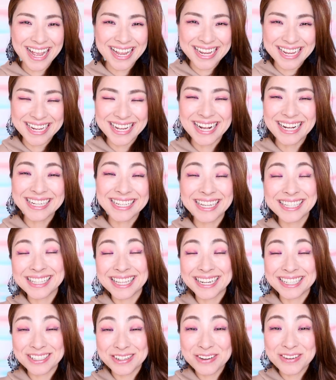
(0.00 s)
はいいかがだっ
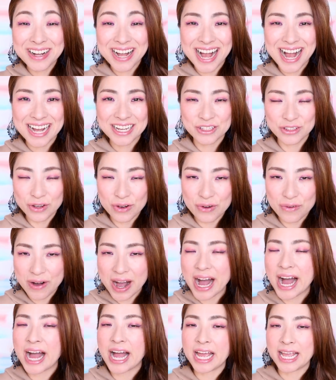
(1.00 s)
たでしょうか今日
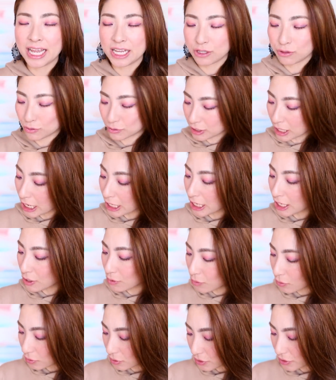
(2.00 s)
は、えーと、最
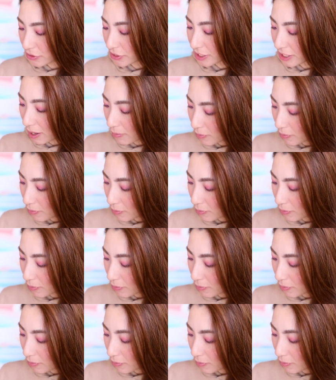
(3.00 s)
近購入し